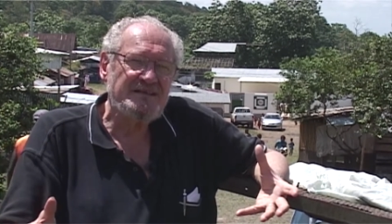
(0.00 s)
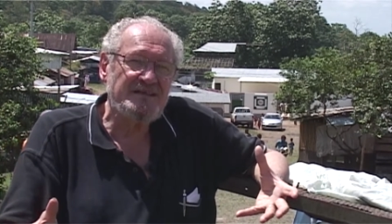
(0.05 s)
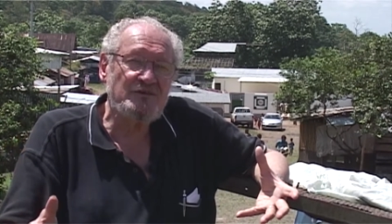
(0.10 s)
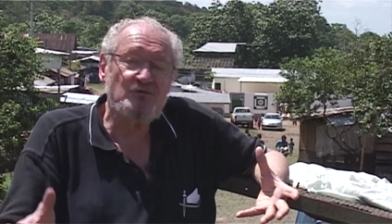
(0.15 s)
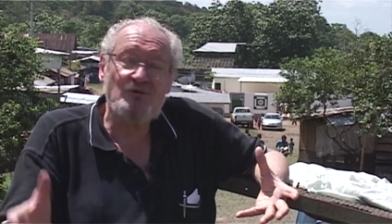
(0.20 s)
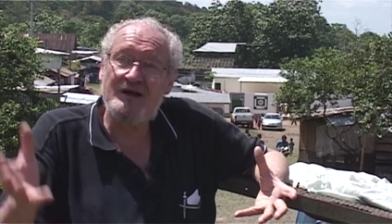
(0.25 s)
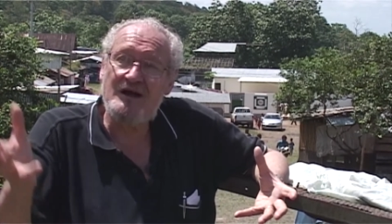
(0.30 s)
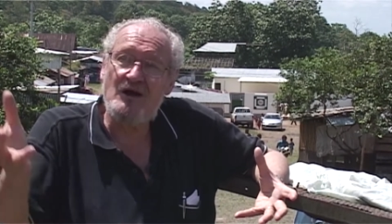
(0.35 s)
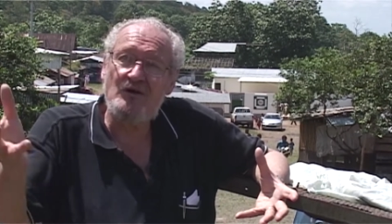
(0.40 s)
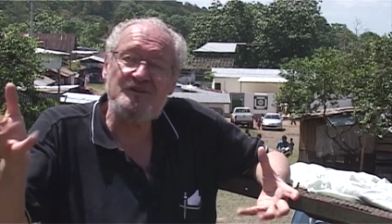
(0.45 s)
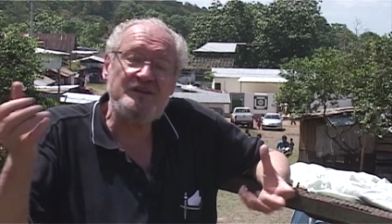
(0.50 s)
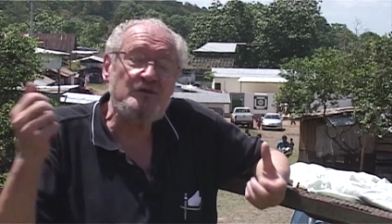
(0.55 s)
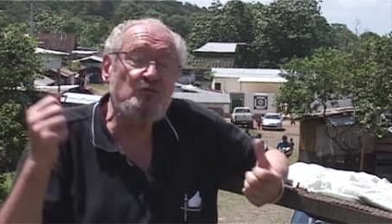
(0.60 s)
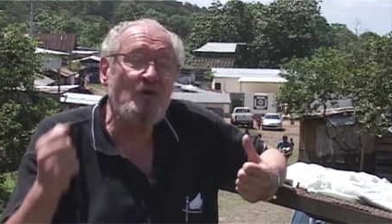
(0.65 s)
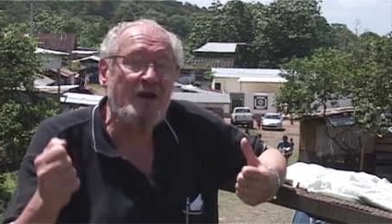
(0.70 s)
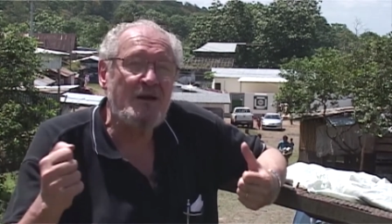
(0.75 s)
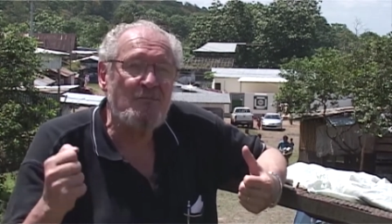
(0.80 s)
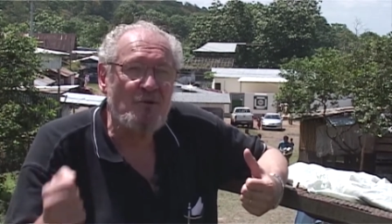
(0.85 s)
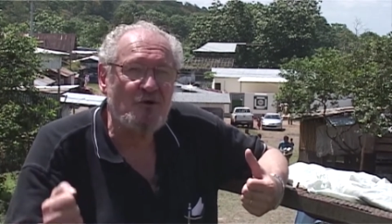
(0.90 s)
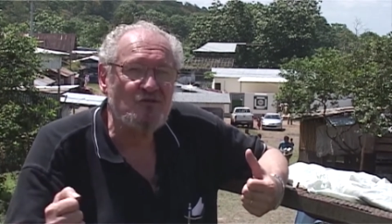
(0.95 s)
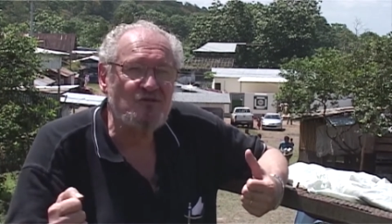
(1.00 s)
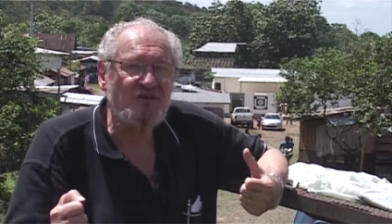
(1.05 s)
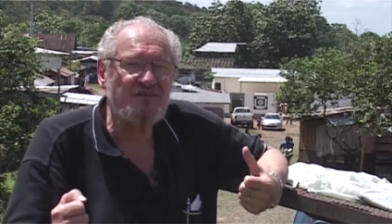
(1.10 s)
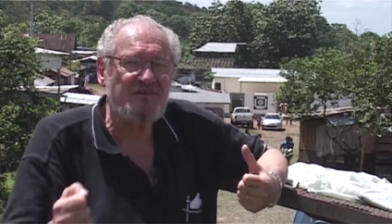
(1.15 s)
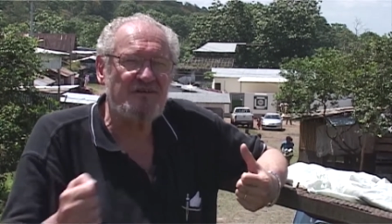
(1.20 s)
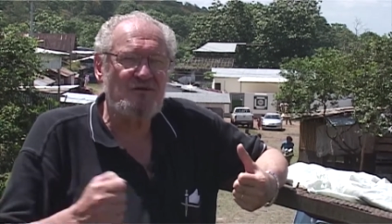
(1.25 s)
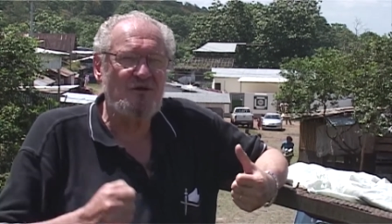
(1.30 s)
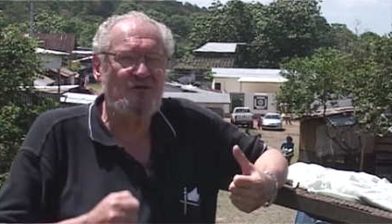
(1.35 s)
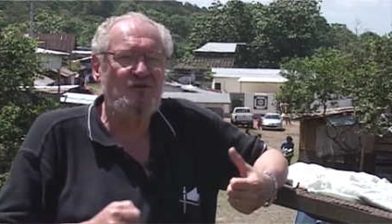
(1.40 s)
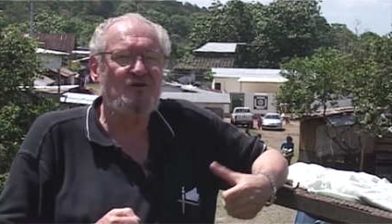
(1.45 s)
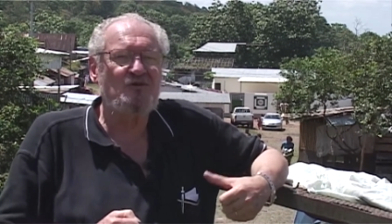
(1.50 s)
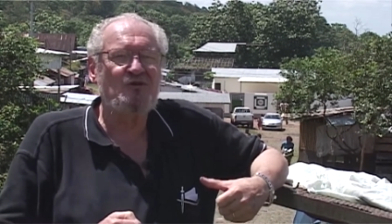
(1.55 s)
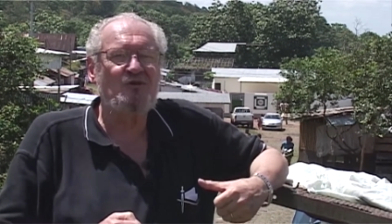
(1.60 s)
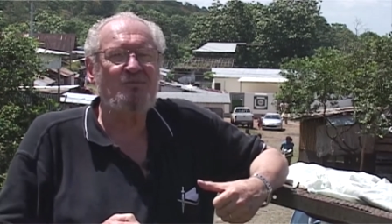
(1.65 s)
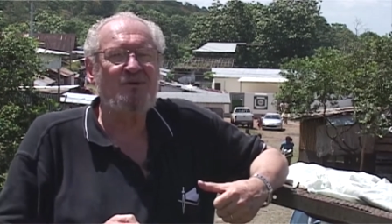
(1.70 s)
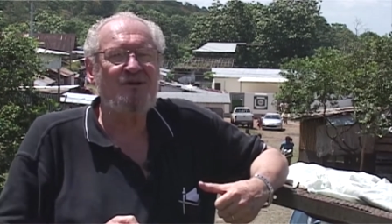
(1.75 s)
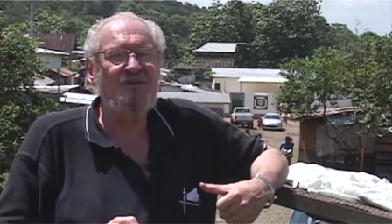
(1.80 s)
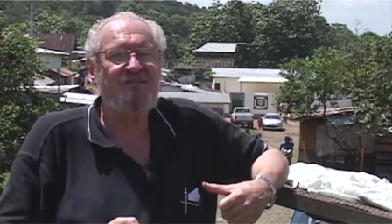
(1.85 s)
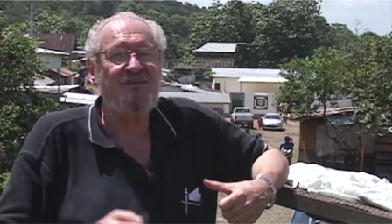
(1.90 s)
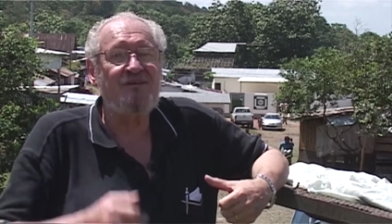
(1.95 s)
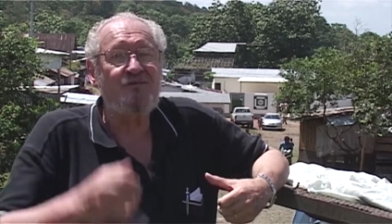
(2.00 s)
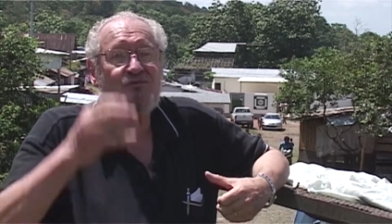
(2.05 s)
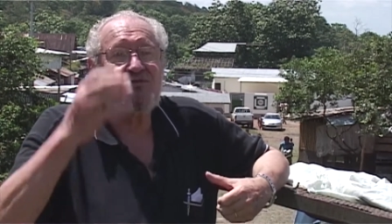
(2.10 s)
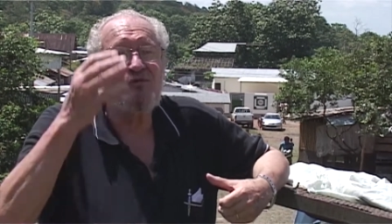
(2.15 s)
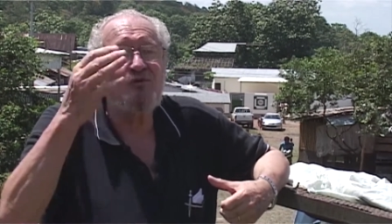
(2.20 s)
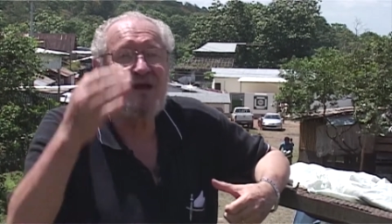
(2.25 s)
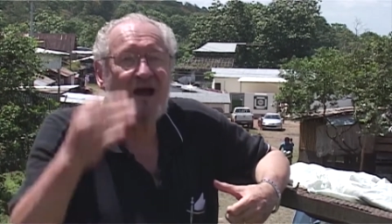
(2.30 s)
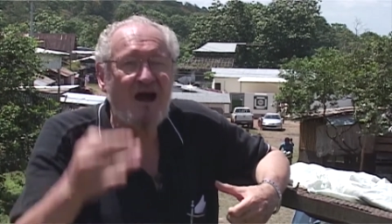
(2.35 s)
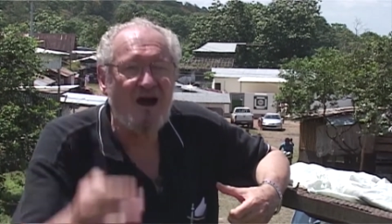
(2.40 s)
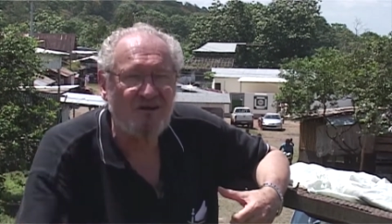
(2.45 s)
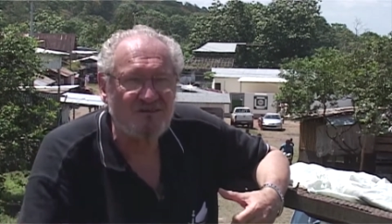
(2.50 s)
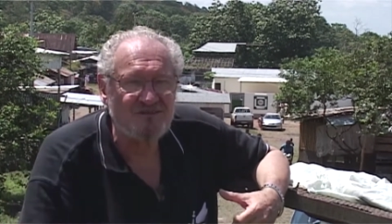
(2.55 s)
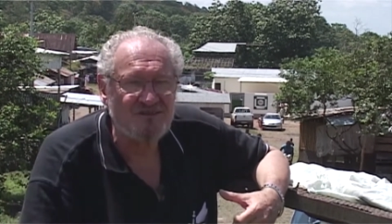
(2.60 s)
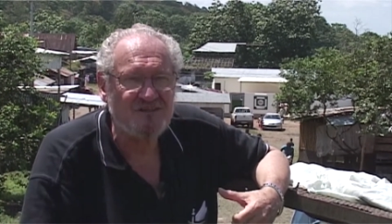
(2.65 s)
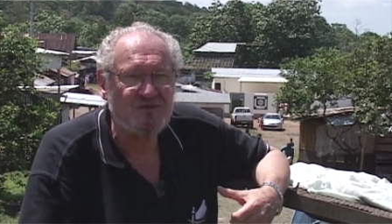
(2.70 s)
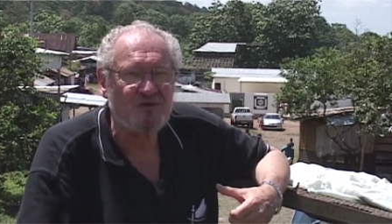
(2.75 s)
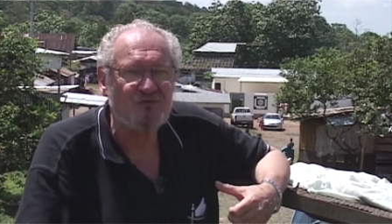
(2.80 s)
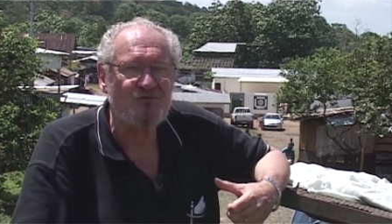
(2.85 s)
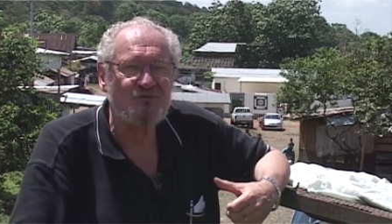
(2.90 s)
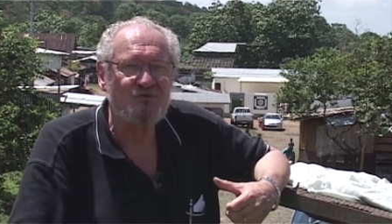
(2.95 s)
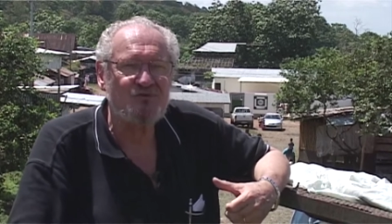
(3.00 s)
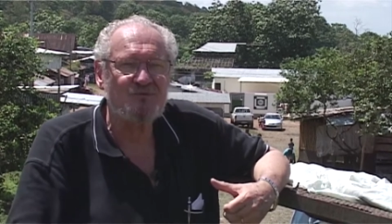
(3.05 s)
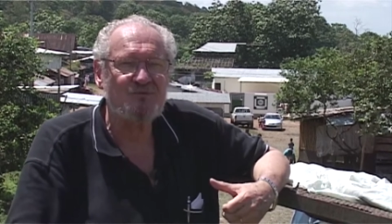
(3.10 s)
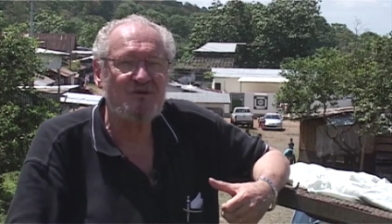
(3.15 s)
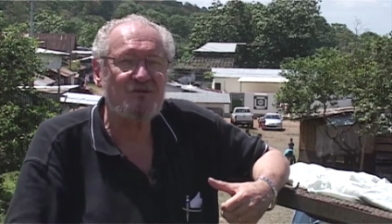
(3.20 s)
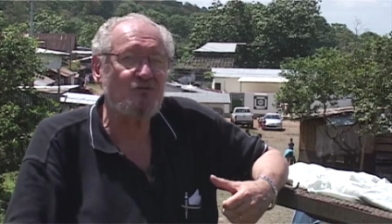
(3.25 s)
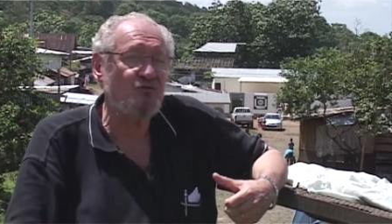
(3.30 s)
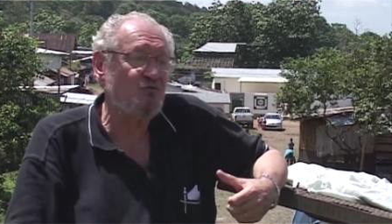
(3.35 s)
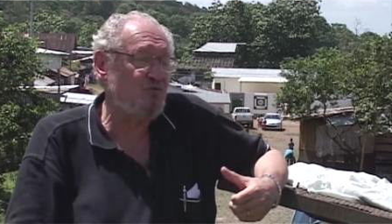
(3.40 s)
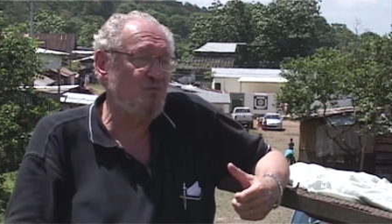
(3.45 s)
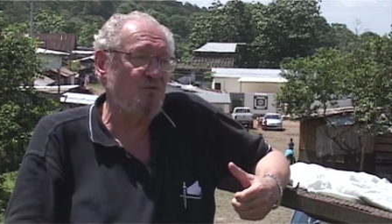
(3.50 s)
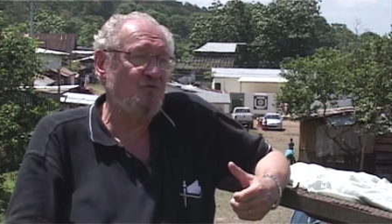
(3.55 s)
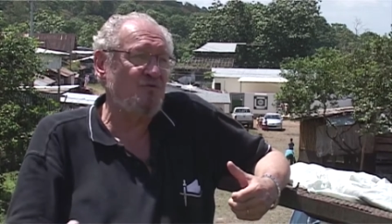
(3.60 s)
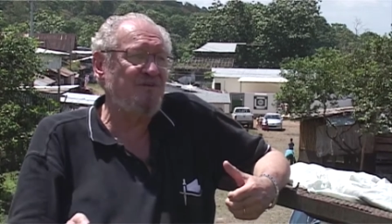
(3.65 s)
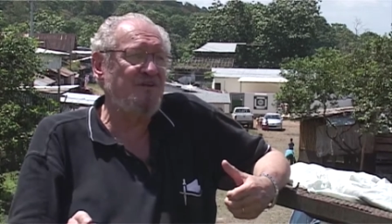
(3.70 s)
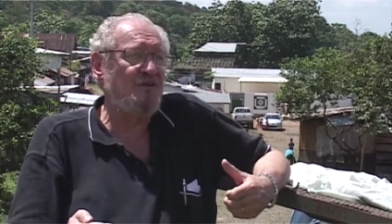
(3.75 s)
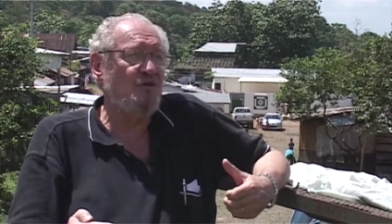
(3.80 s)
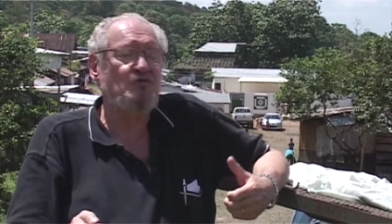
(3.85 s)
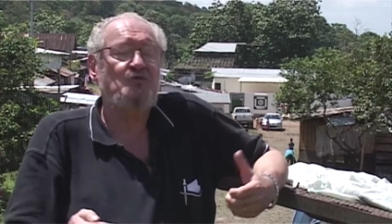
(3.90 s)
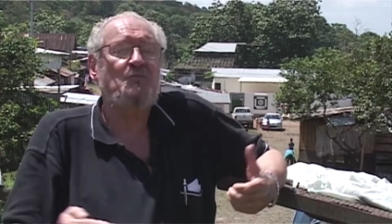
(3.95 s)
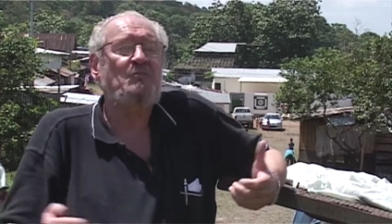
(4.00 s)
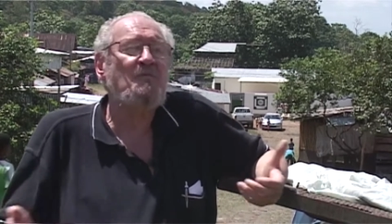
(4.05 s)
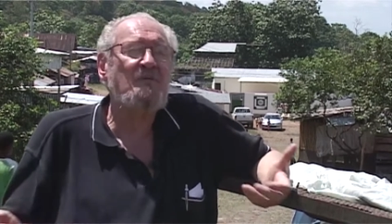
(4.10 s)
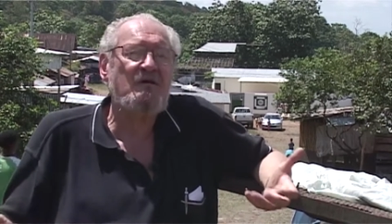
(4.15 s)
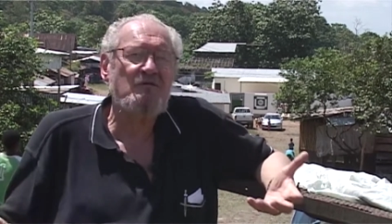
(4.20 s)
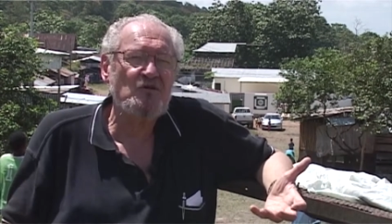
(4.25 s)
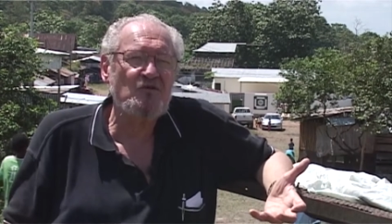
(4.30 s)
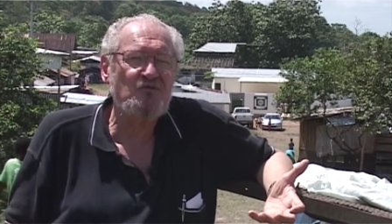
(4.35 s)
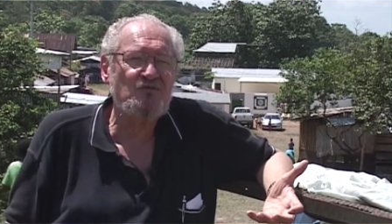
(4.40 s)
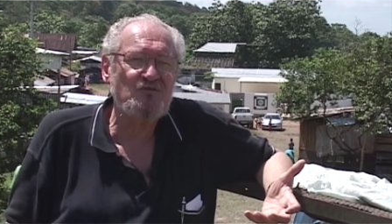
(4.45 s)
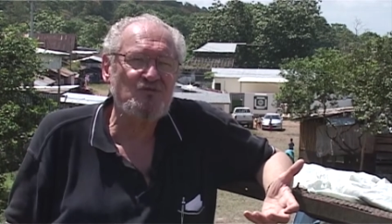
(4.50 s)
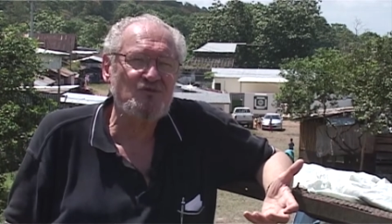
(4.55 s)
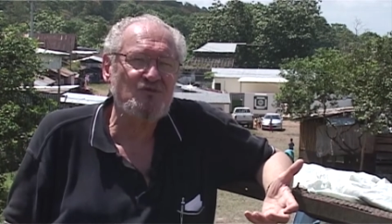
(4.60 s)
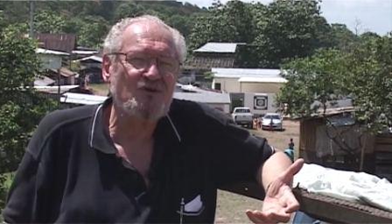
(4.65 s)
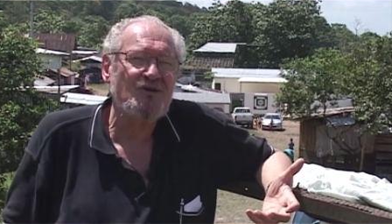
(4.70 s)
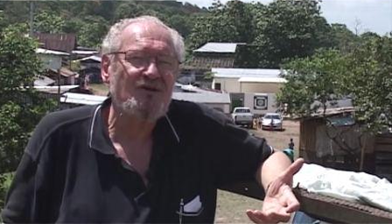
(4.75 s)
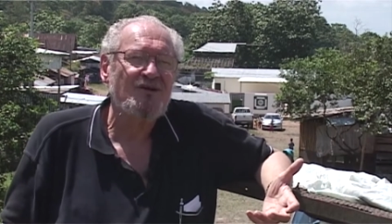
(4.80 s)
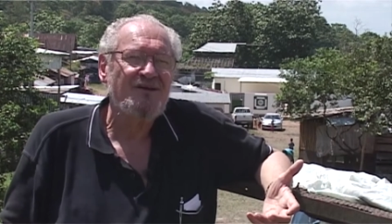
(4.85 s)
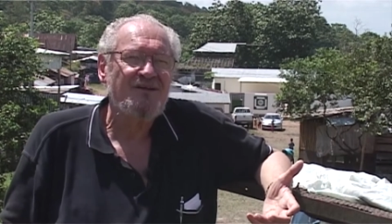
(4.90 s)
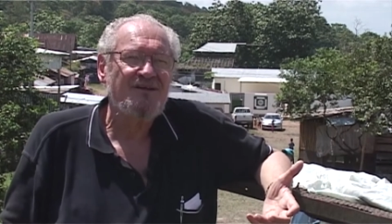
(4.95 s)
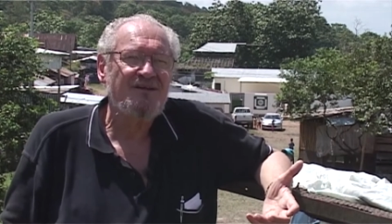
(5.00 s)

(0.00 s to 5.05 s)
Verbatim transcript: qui soit garanti. D'où l'importance d'avoir une entreprise qui te garantit ton futur. Parce que sinon, tu ne peux pas avoir de futur.